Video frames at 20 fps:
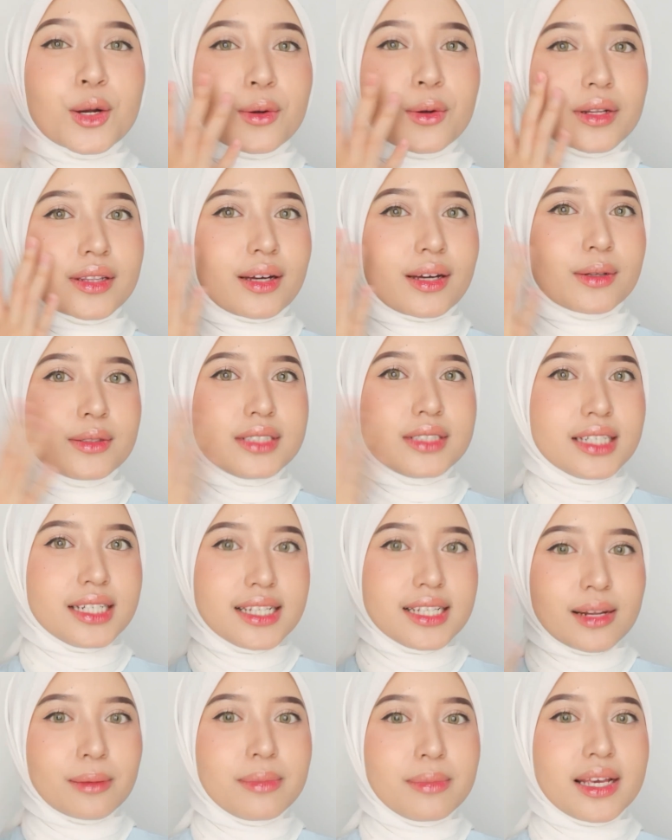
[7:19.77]
kulit aku
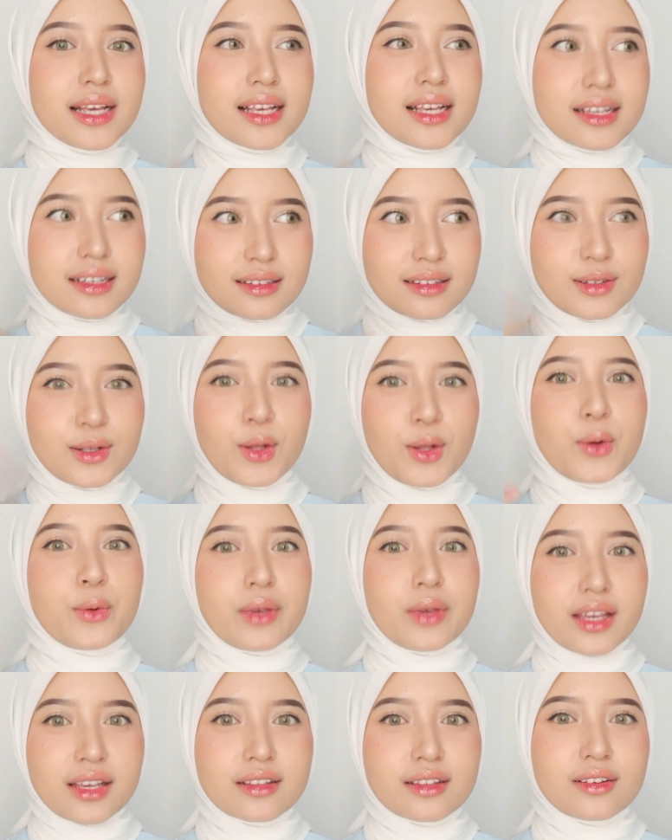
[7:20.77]
jadi lebih
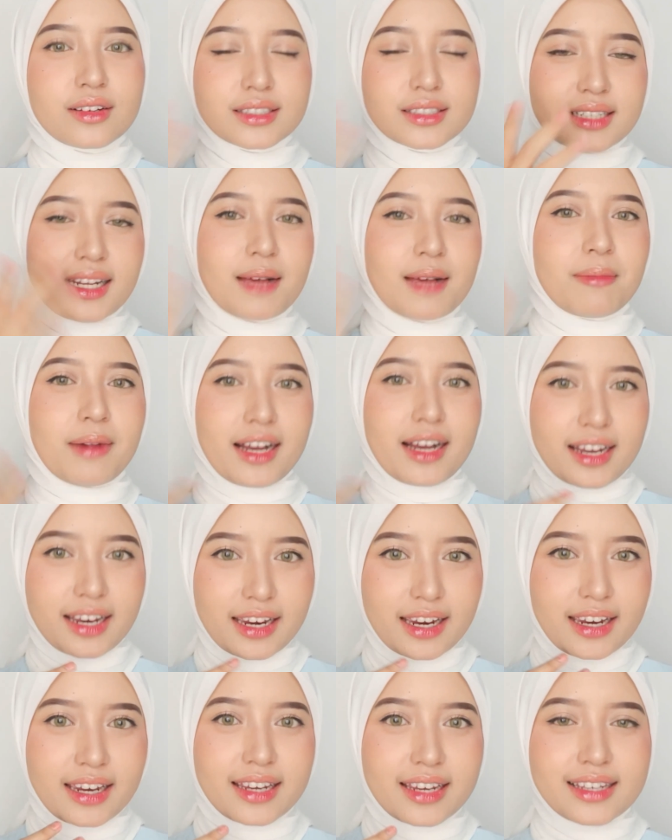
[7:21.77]
glowing gitu loh setelah
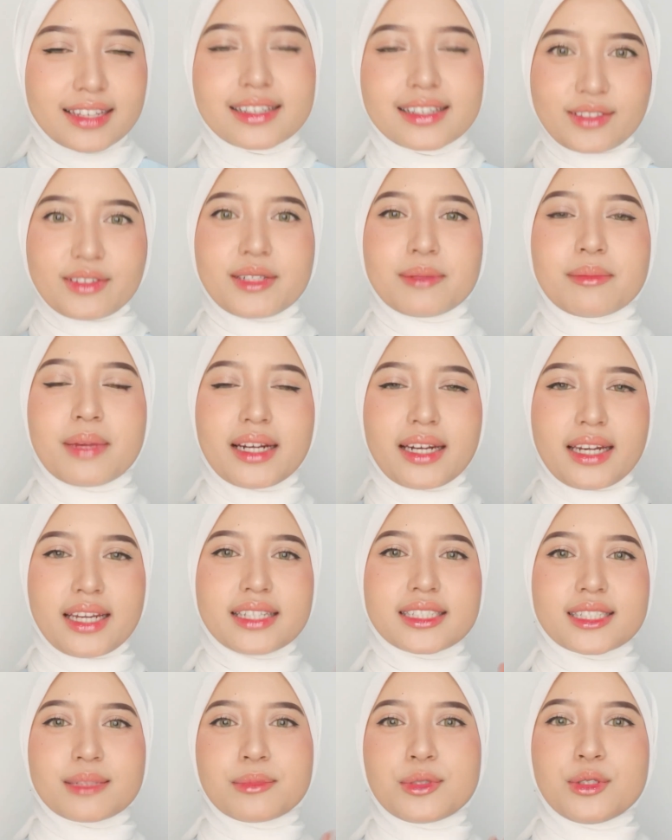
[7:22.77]
pakai
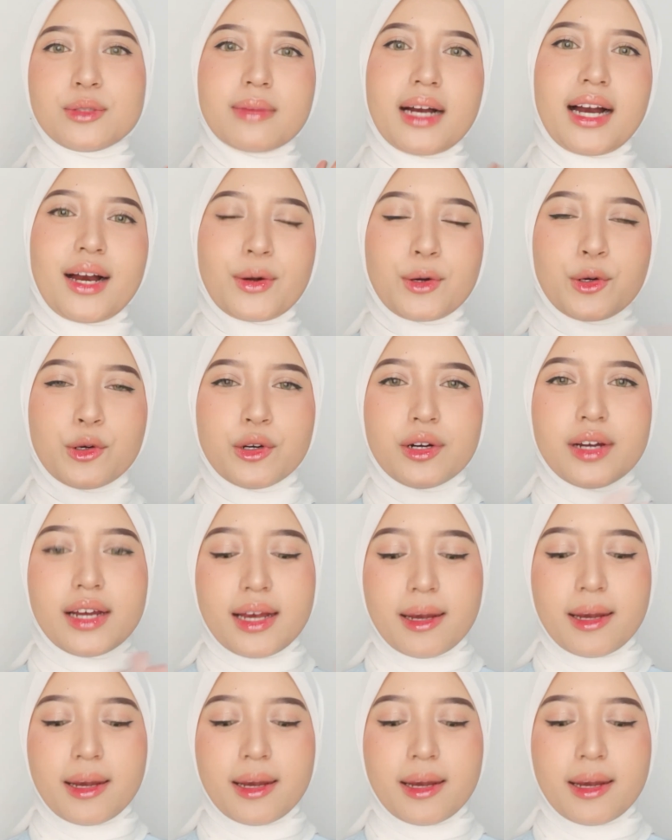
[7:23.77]
dibanding sebelum aku